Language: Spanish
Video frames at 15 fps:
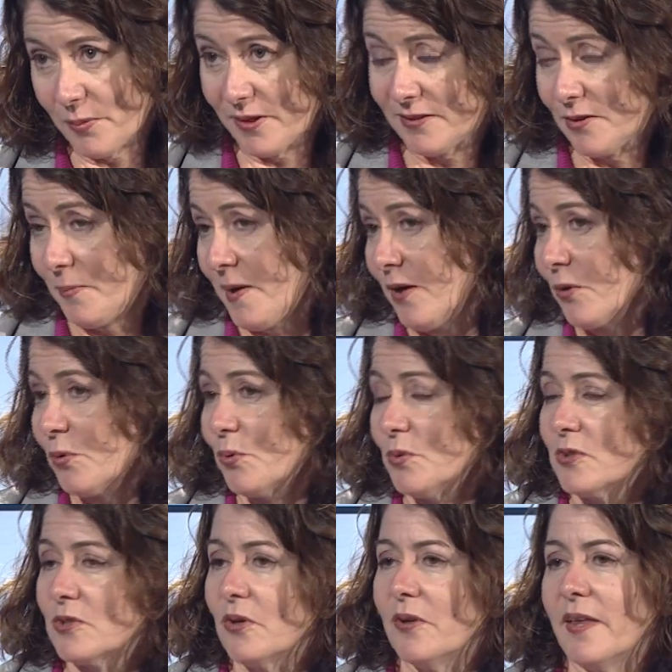Puedes tomar un
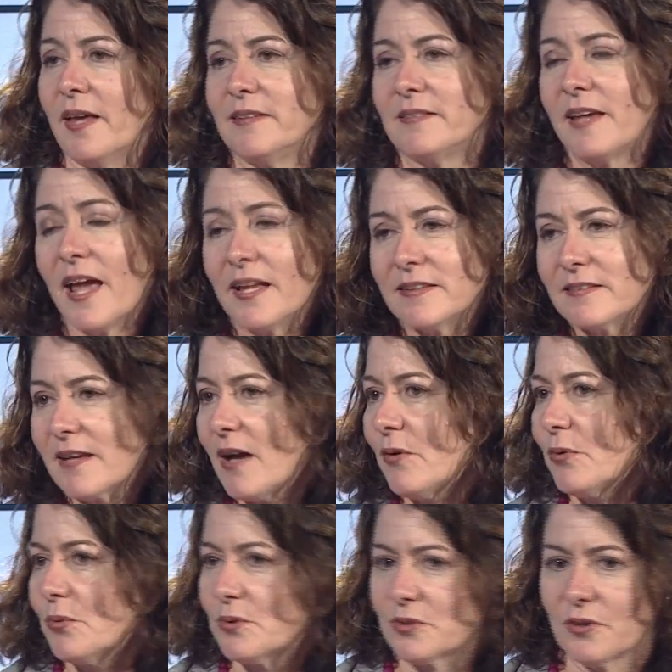curso de ciencia,
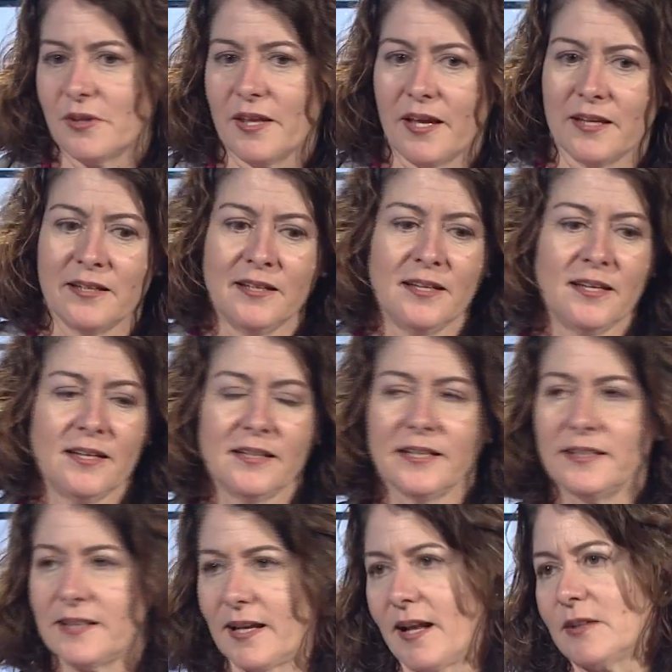un curso de
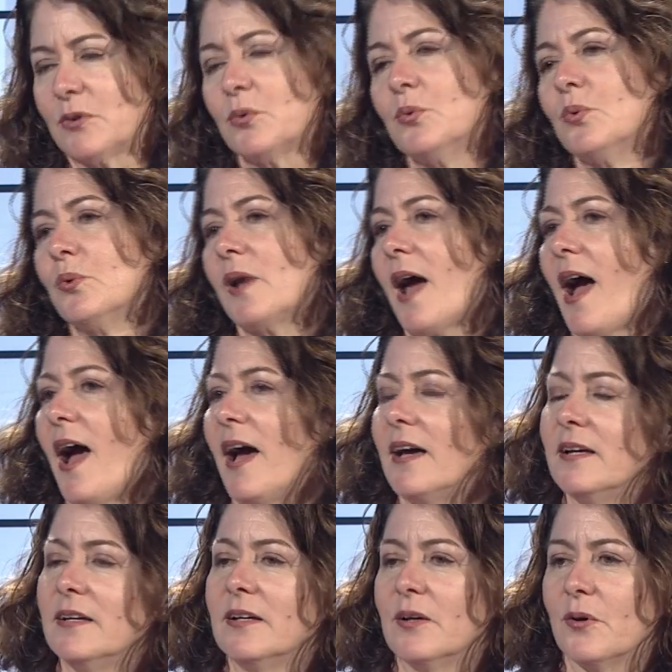literatura,
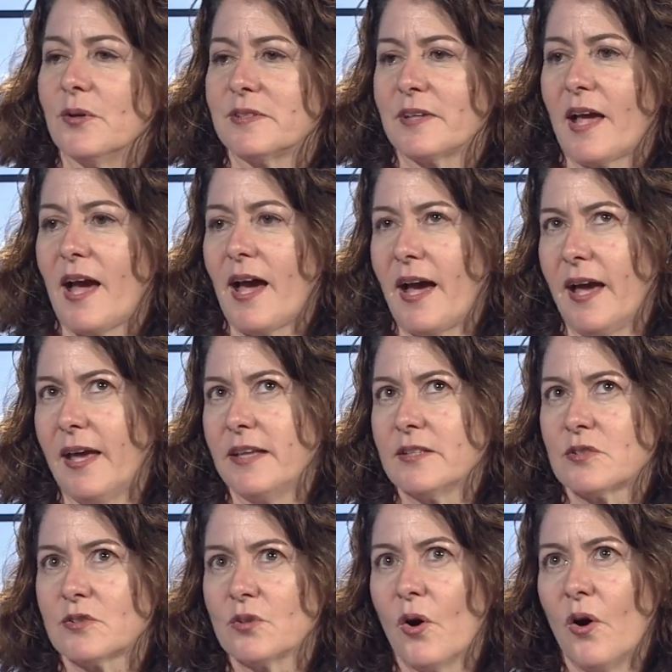o sea,
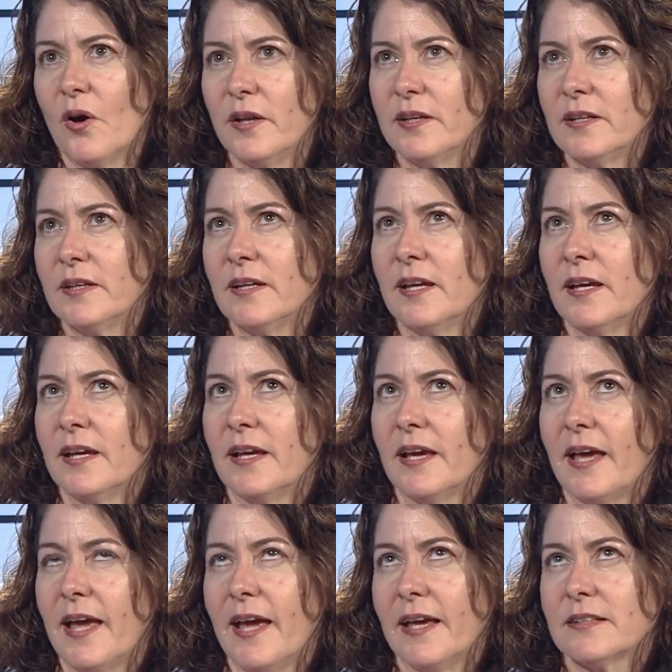son
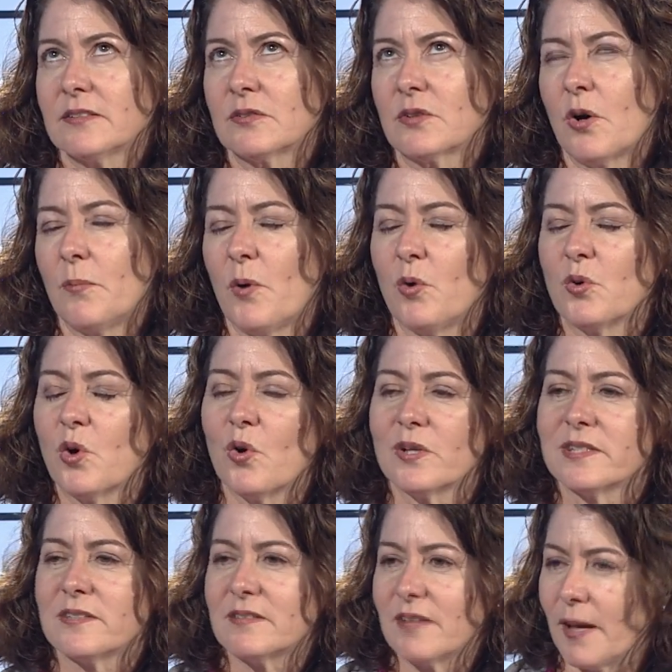es como un
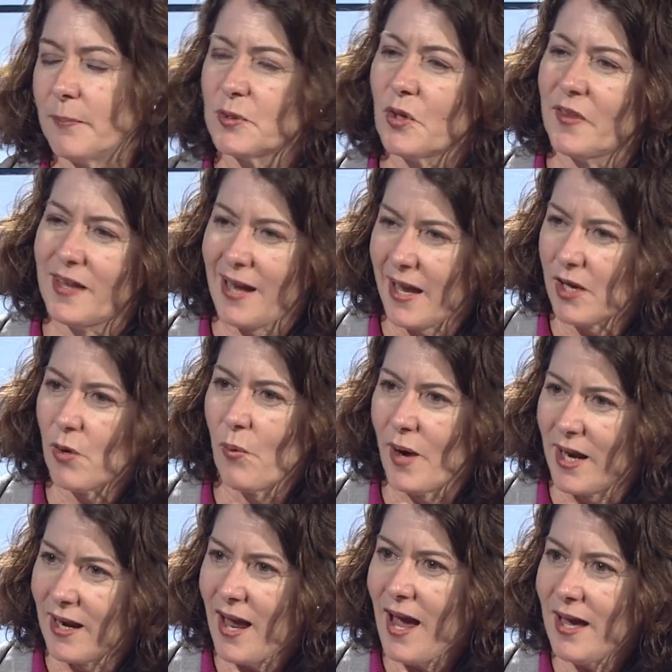concepto de la
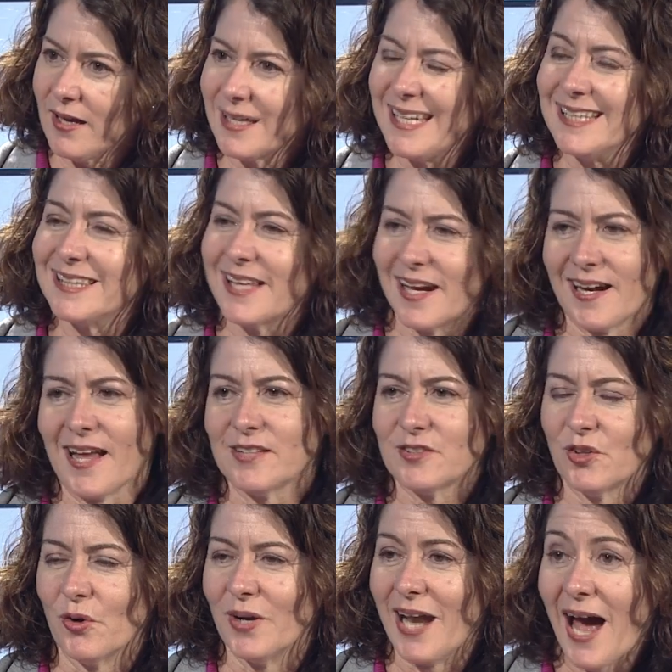escuela
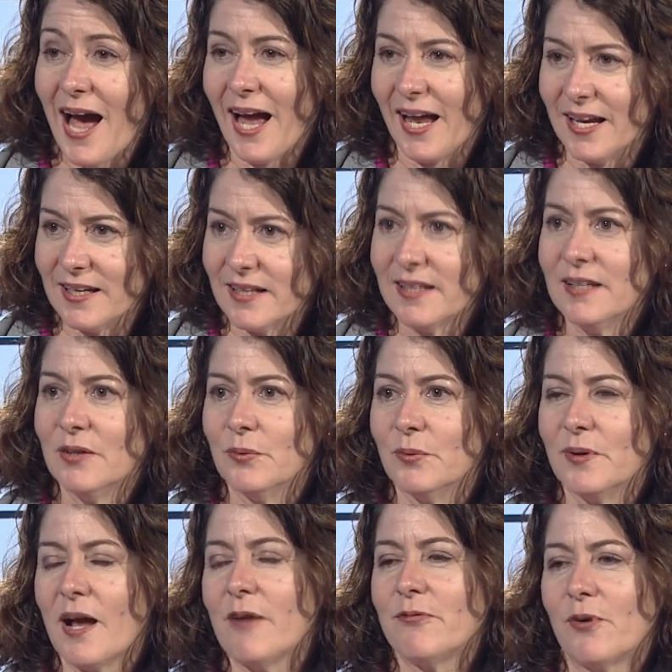internacional,
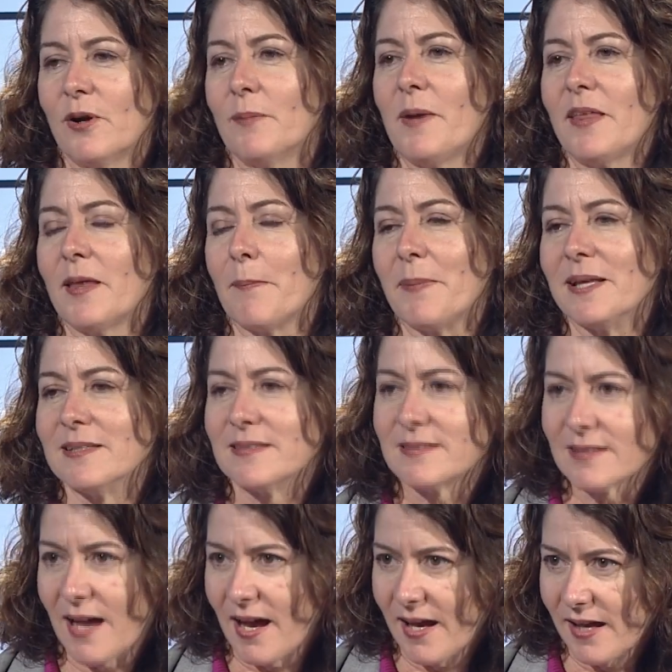una forma de
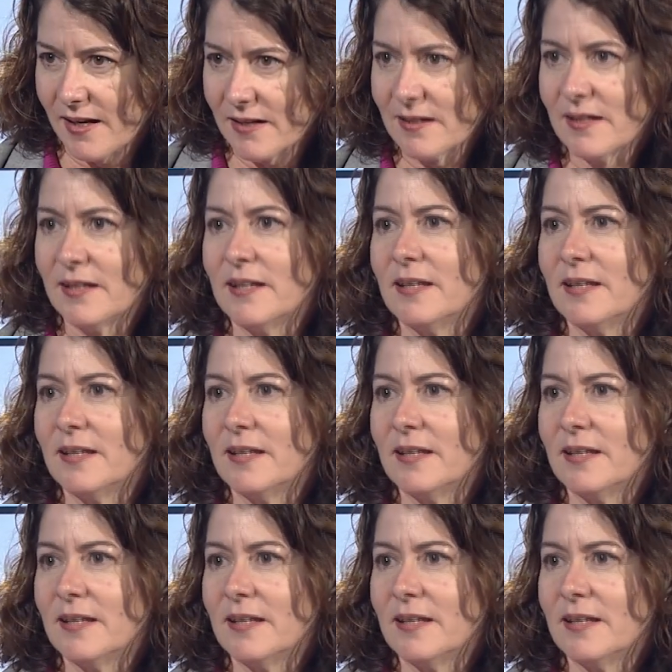pensar